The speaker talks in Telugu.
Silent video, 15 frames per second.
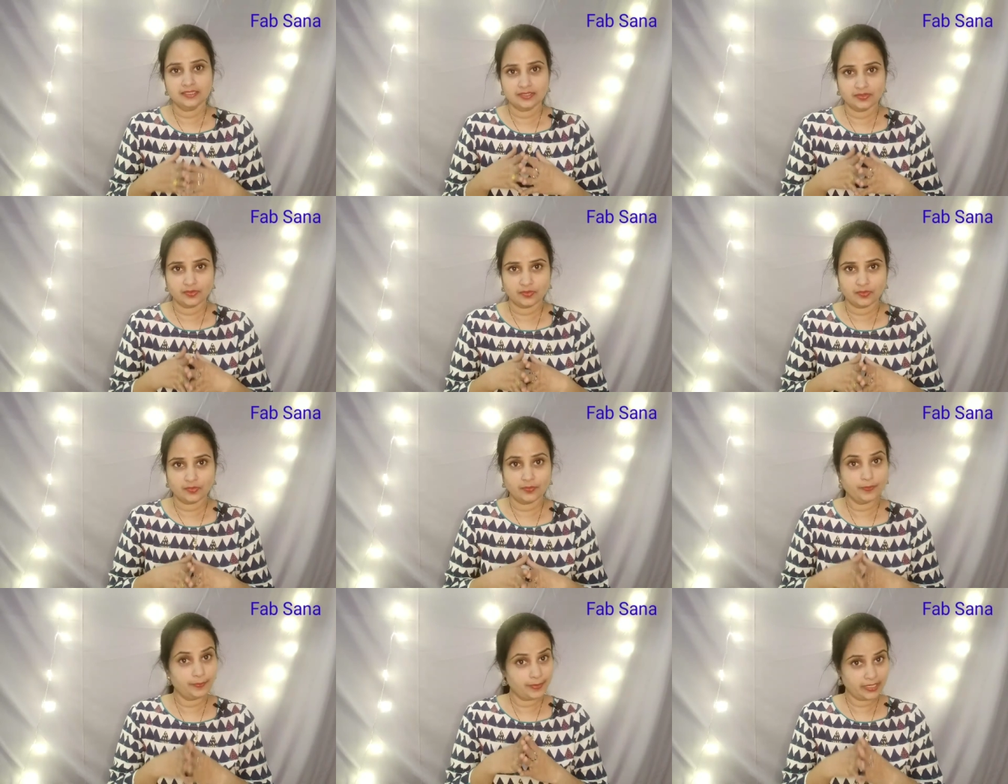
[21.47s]
సో
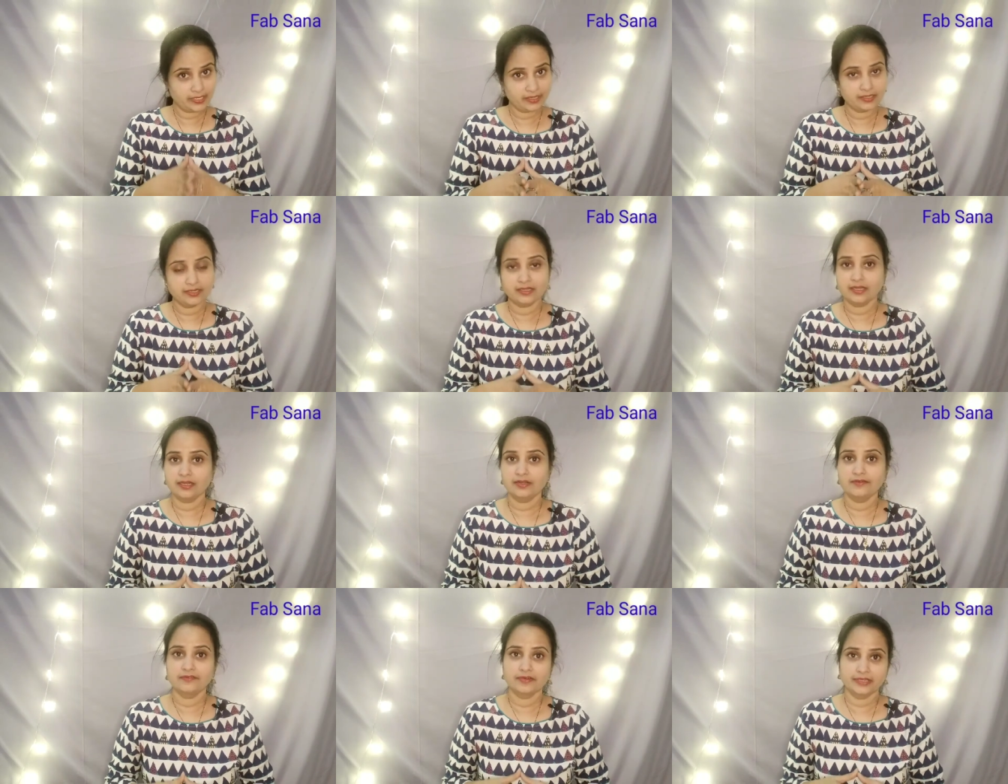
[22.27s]
మీరు కనుక
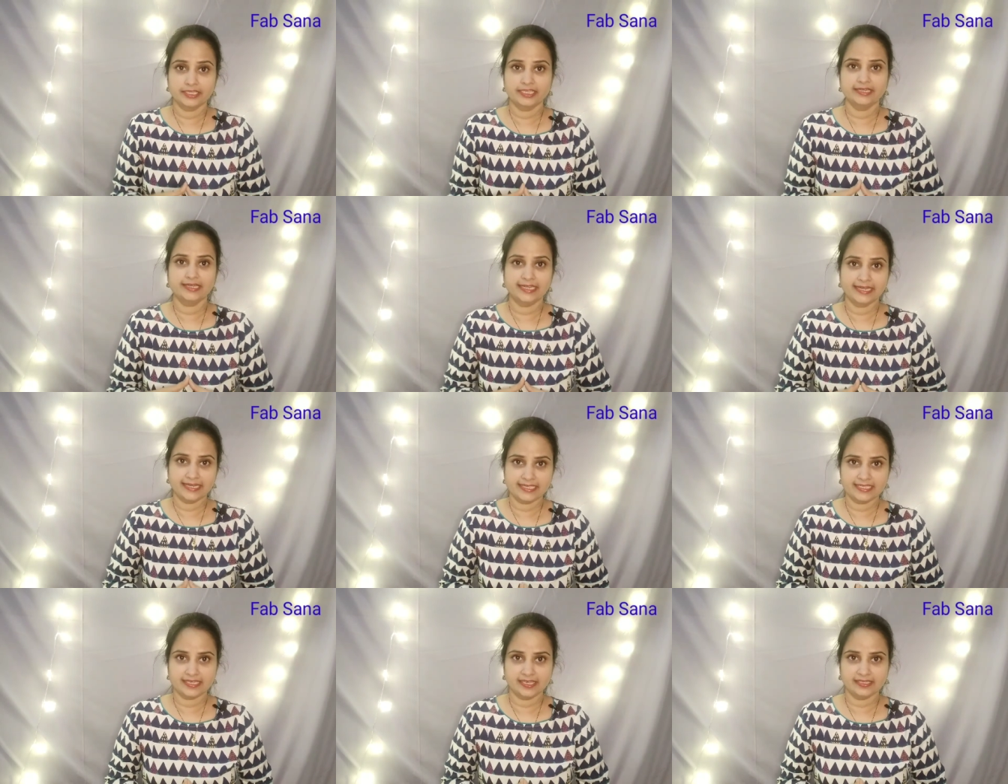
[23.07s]
వర్కింగ్
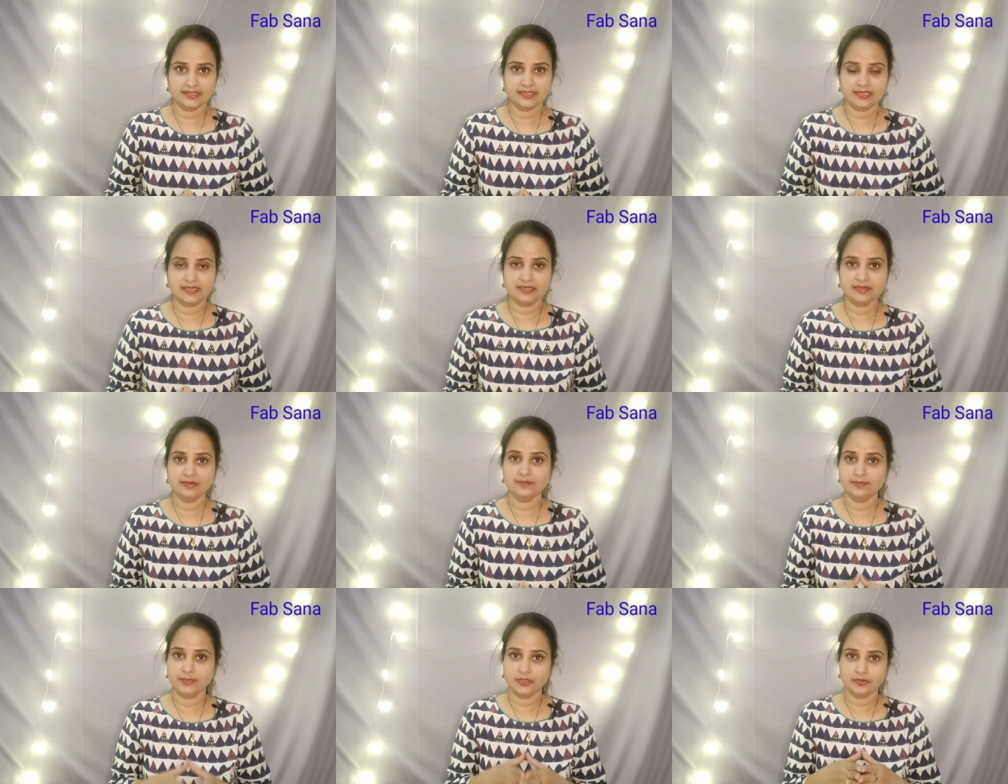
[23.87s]
లేడీస్ అయితే
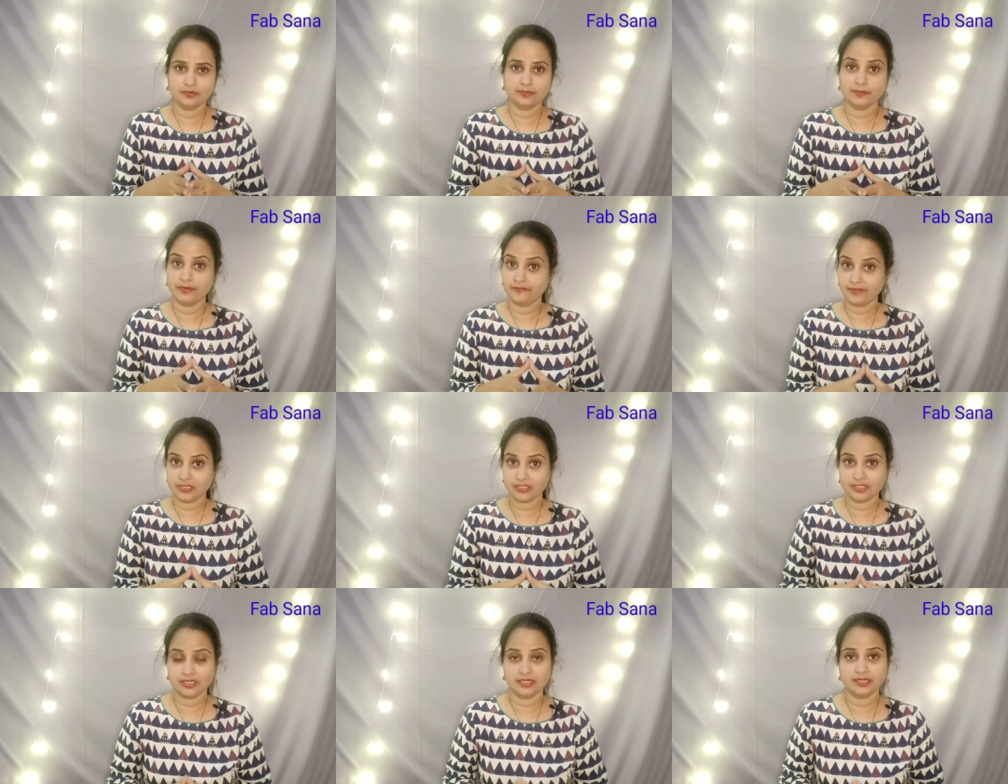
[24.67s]
మీరు
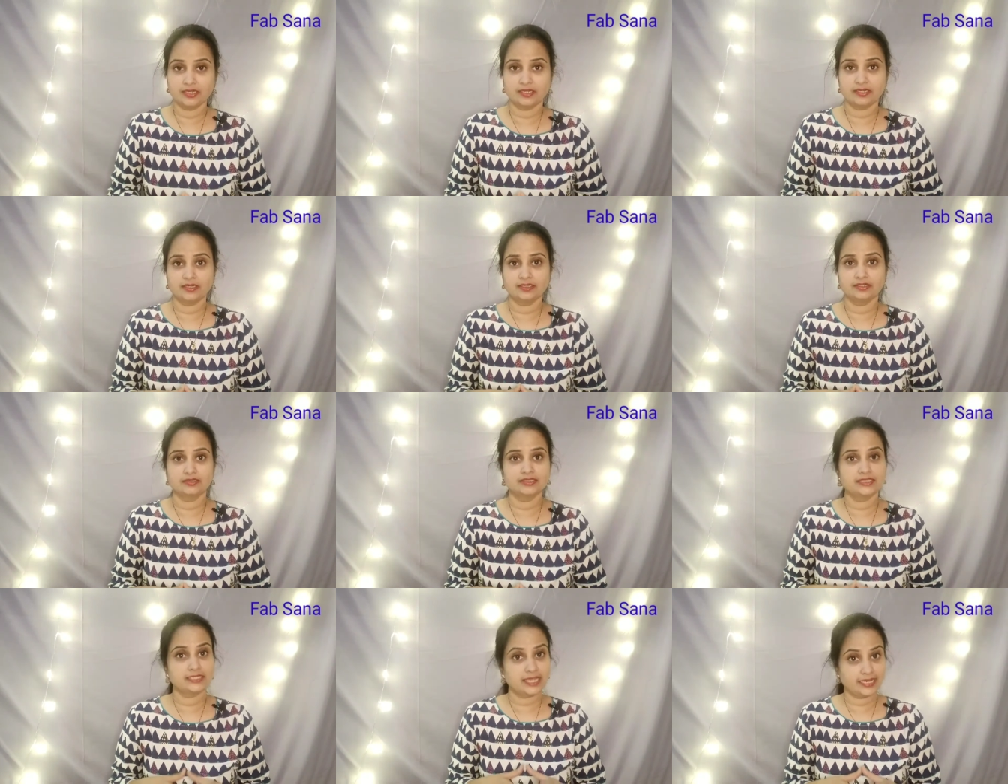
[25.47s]
ప్రొఫెషనల్గా
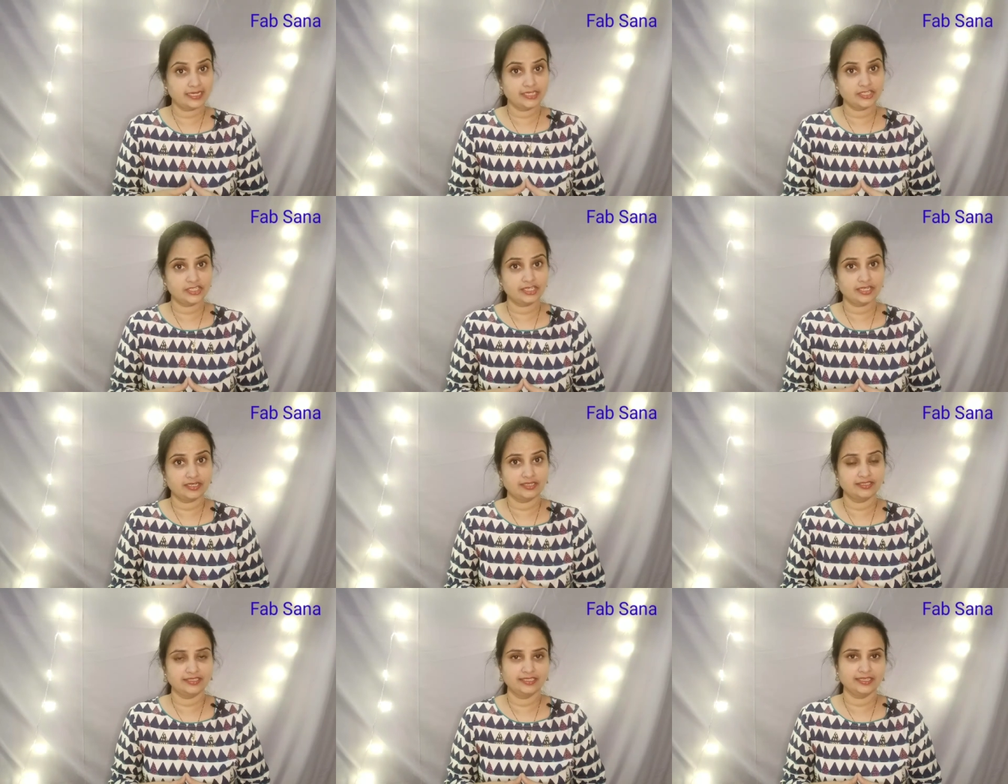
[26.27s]
స్టైలిష్గా
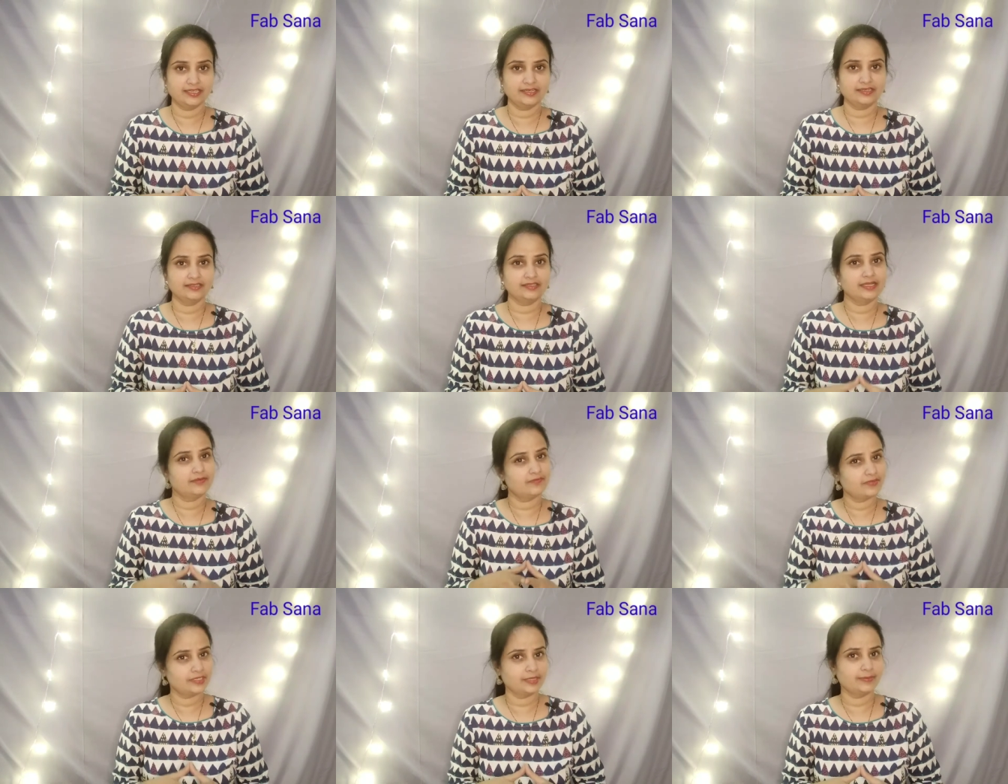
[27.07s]
ఇంకా
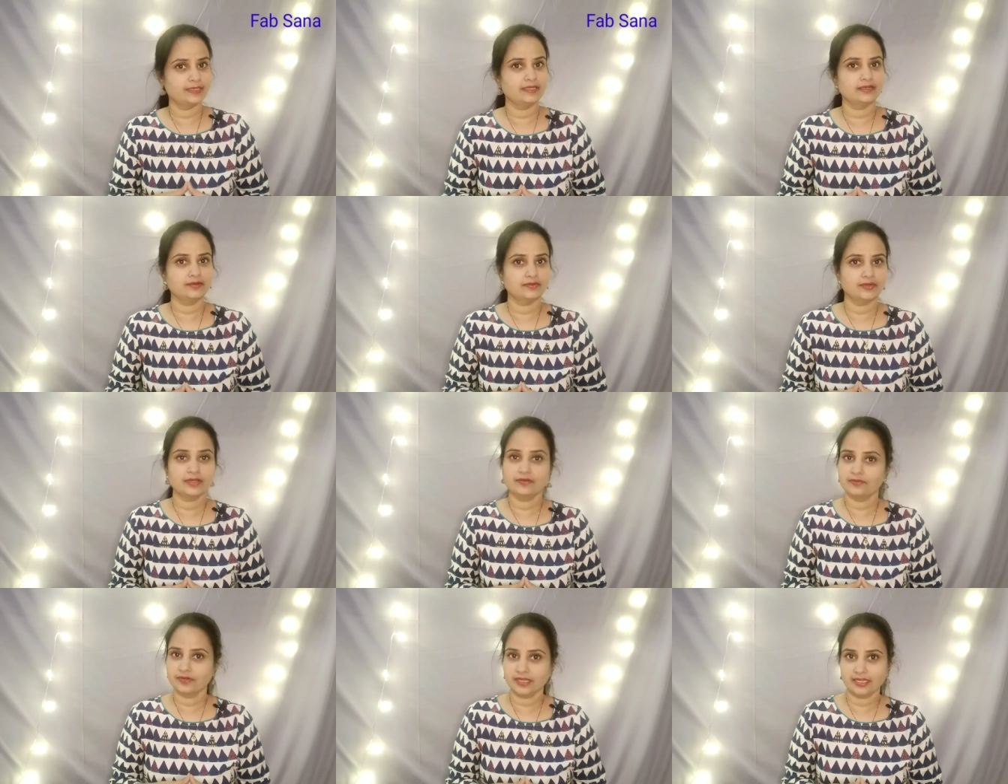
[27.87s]
కంఫర్టబుల్గా కూడా
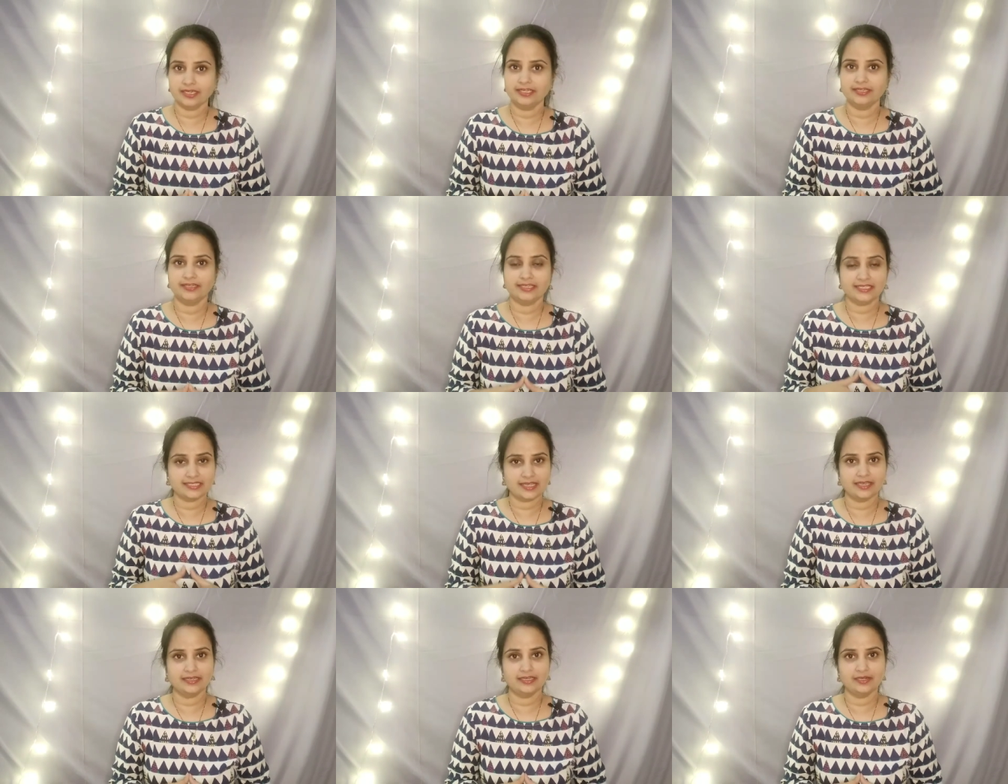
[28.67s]
ఉండాలి అంటే
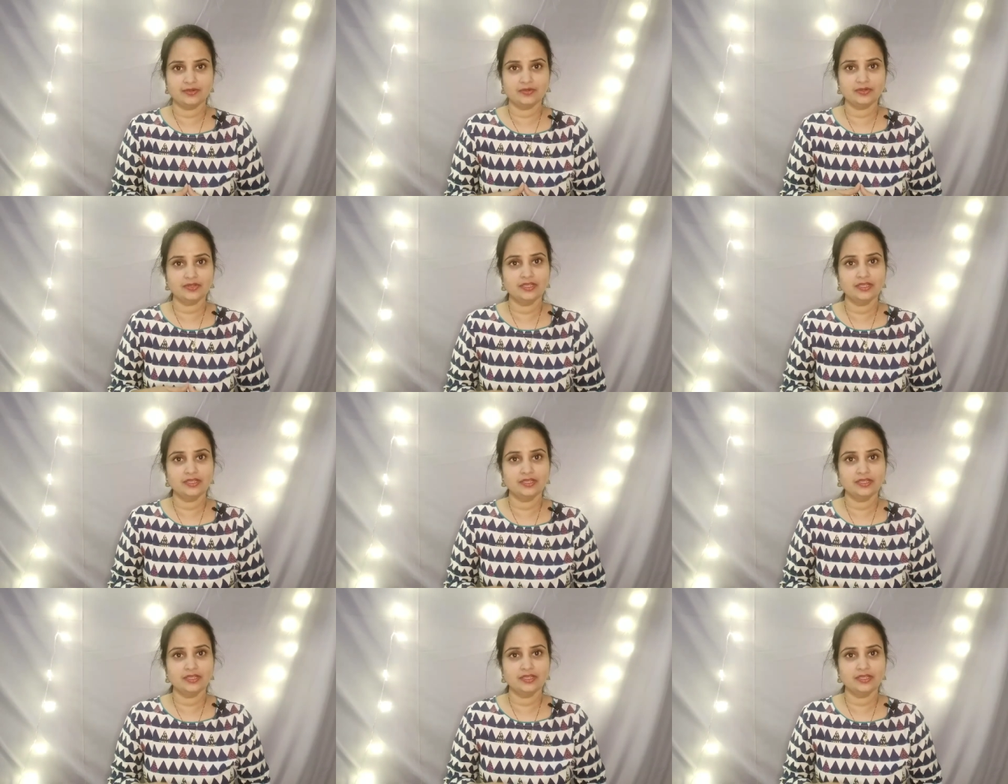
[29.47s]
శారీలో